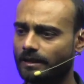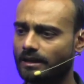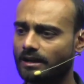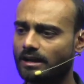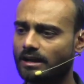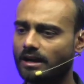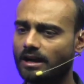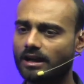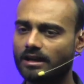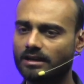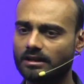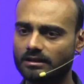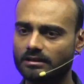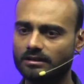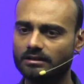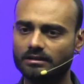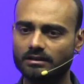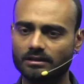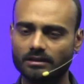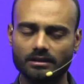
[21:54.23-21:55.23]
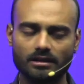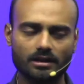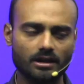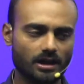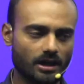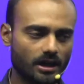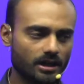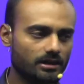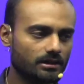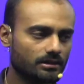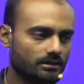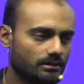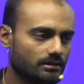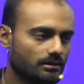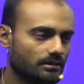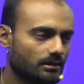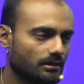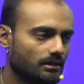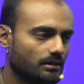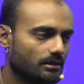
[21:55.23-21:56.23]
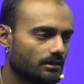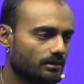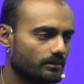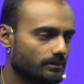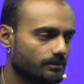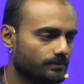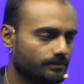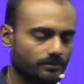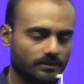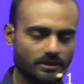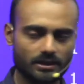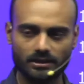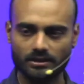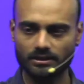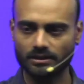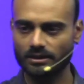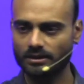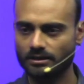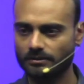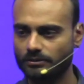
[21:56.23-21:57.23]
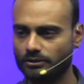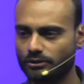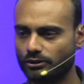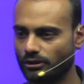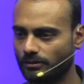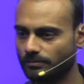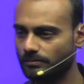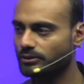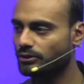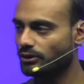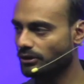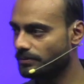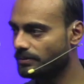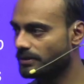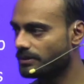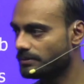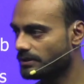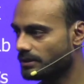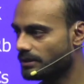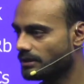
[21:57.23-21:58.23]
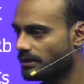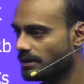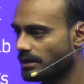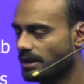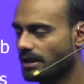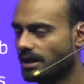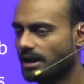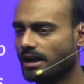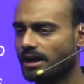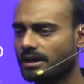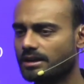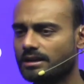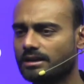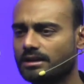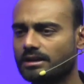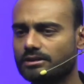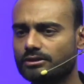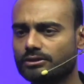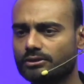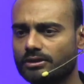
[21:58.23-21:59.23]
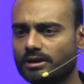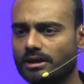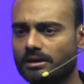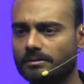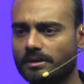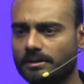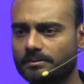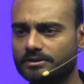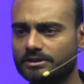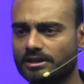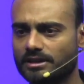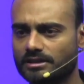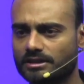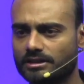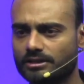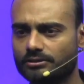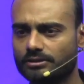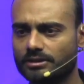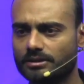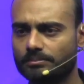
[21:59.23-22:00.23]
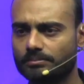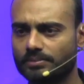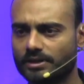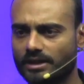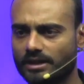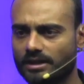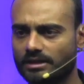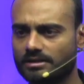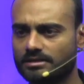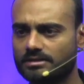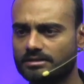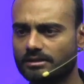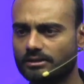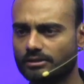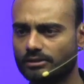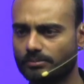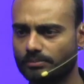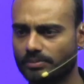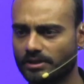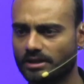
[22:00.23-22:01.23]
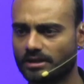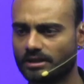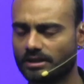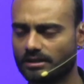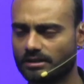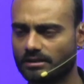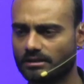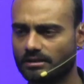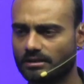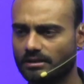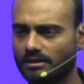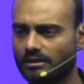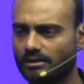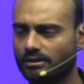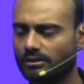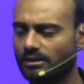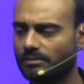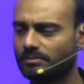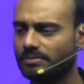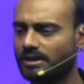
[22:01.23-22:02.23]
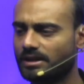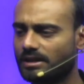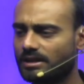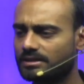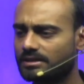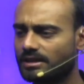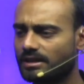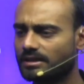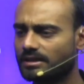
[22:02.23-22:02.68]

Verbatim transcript: आयरन आयरन नहीं ये कॉपर कॉपर भी आयरन का दो नाम आप जानते होंगे फेरस और फेरिक कॉपर का जानते